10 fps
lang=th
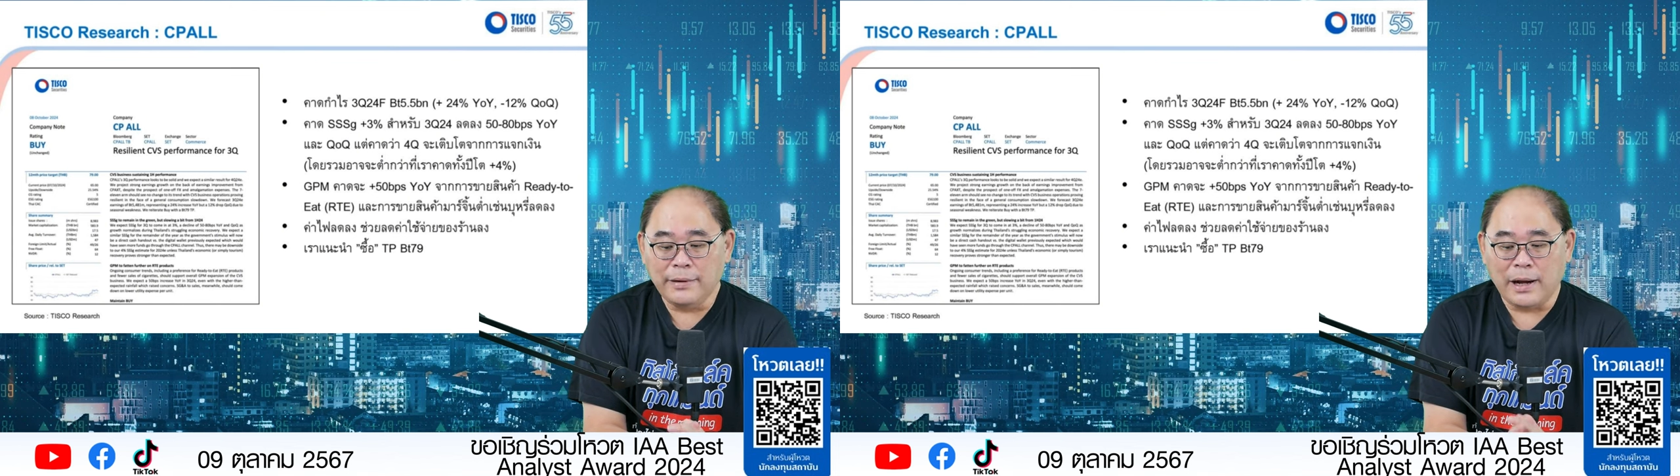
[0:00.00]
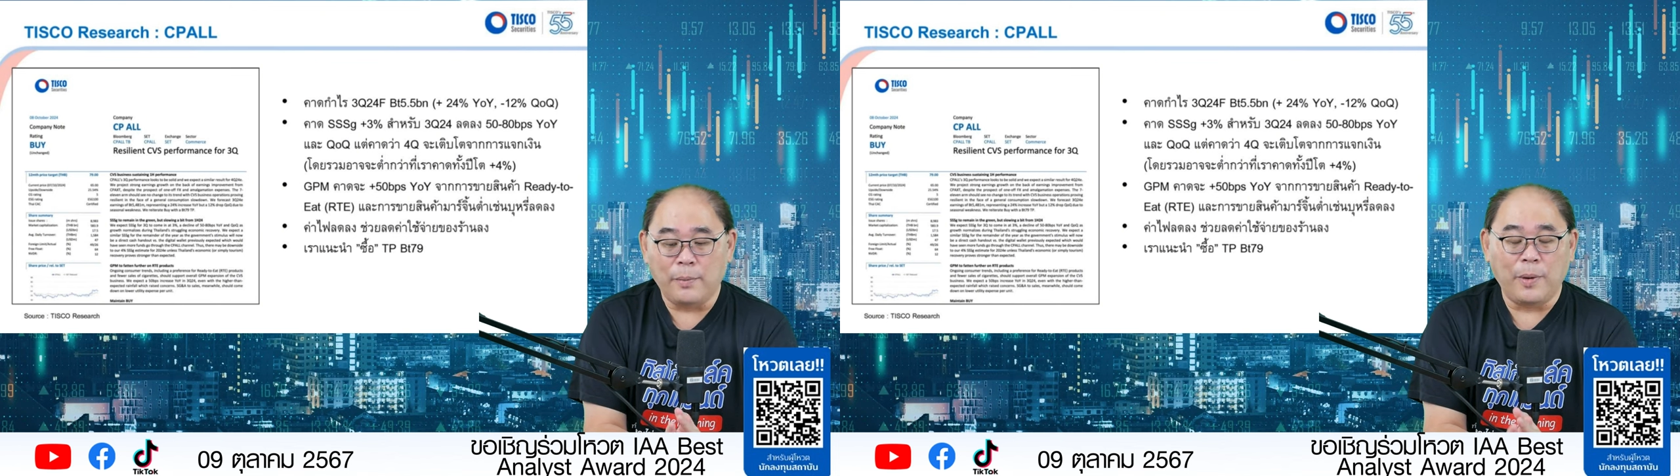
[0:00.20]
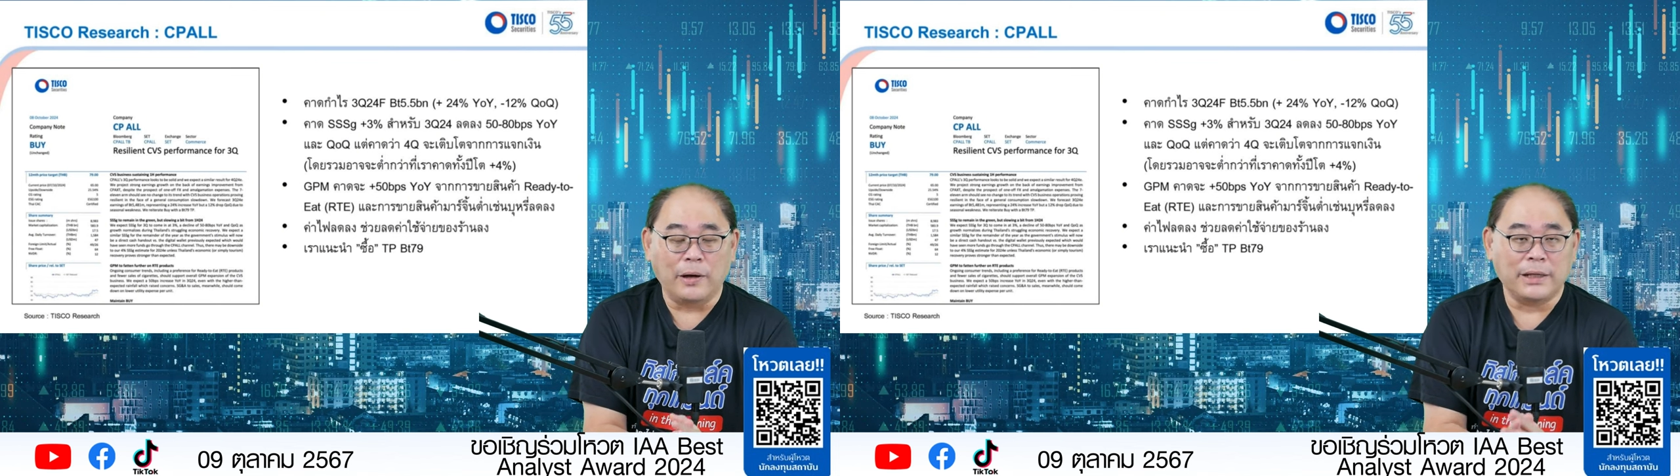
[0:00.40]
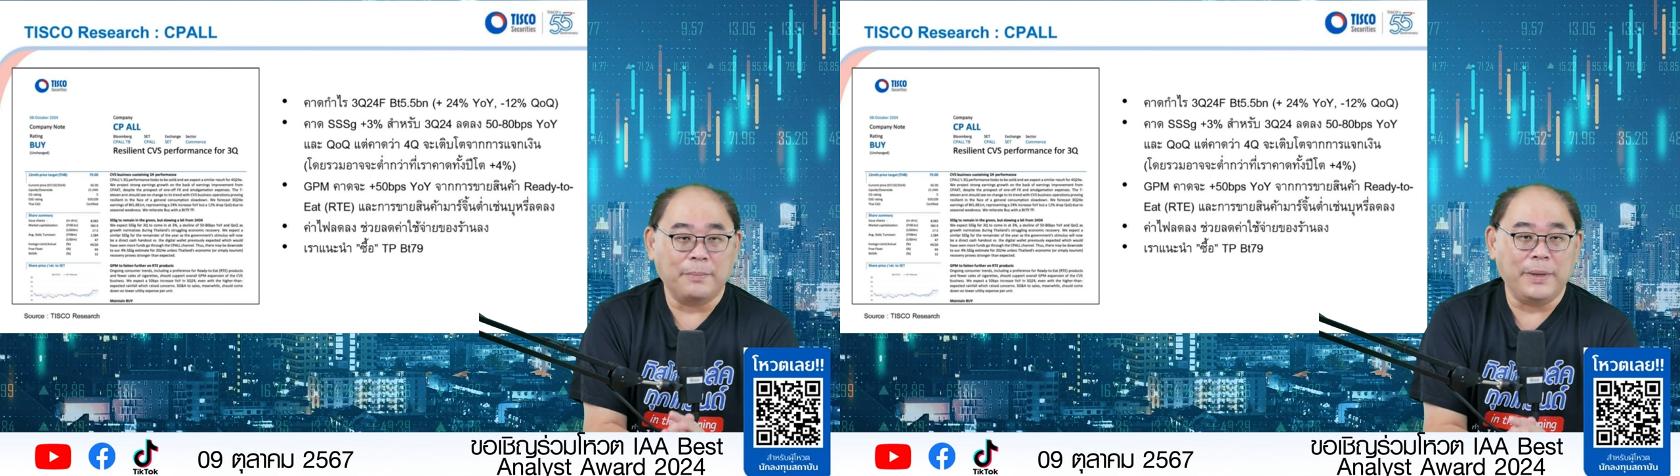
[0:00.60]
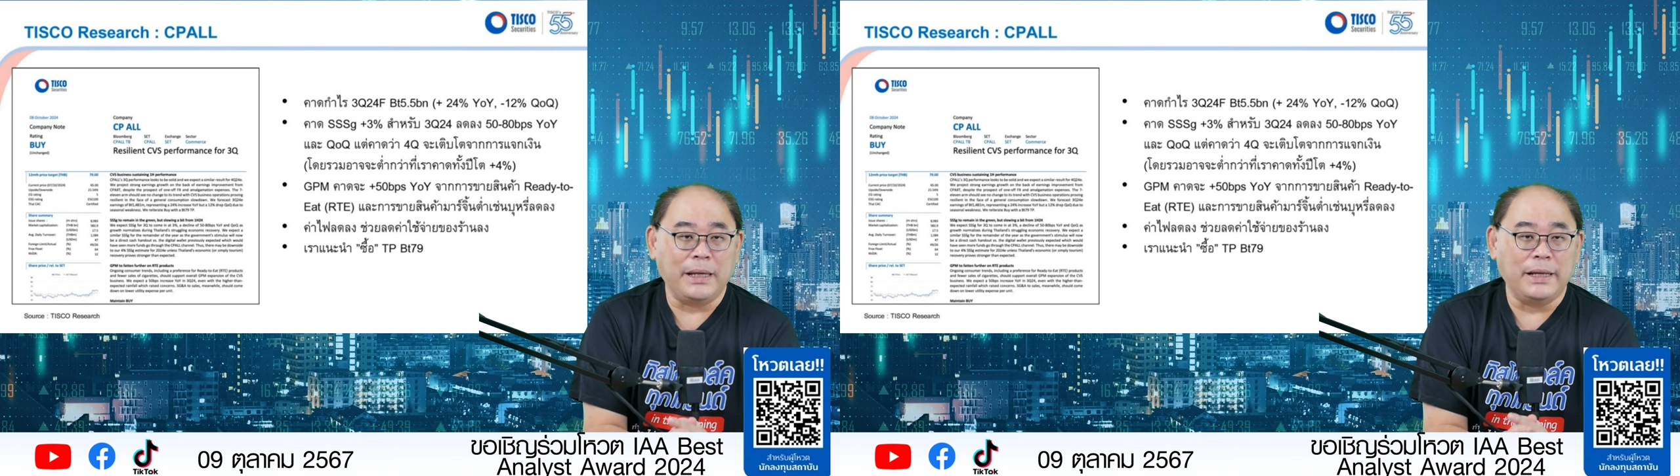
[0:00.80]
เรามองทั้ง
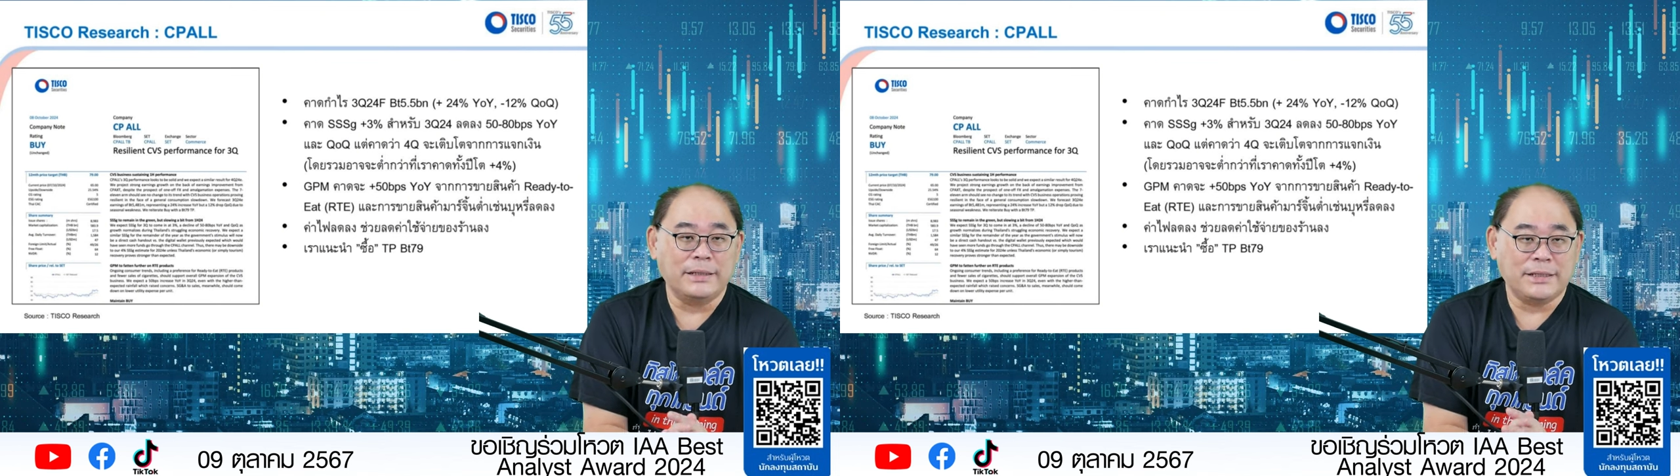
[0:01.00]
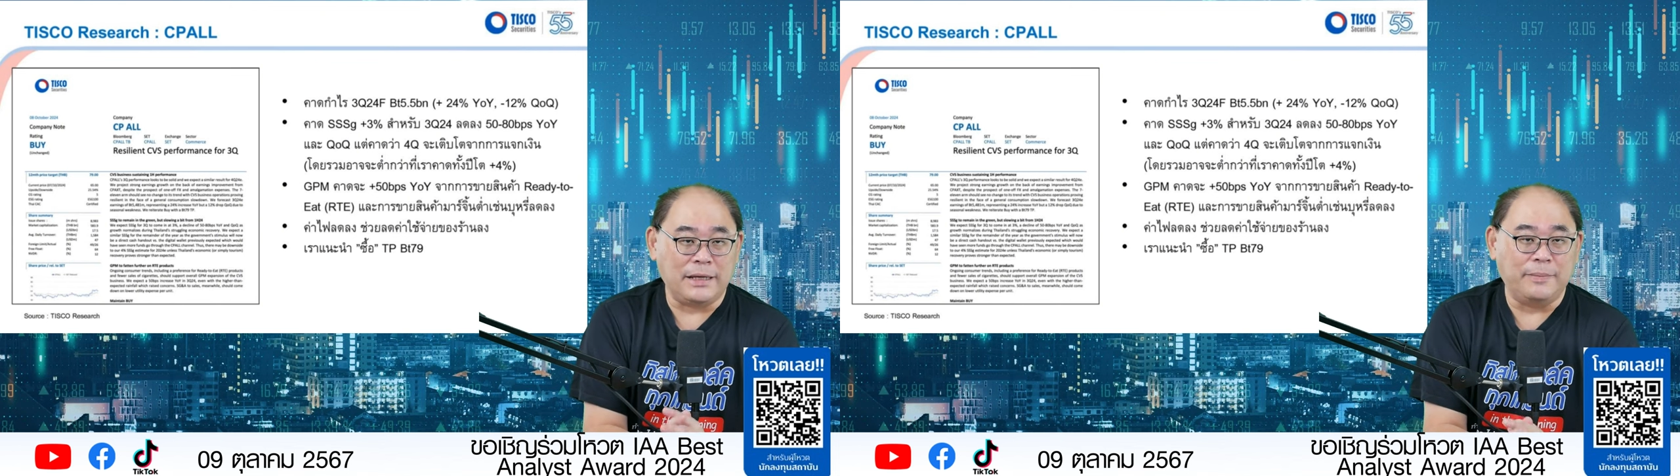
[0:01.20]
ปีเนี่ยสี่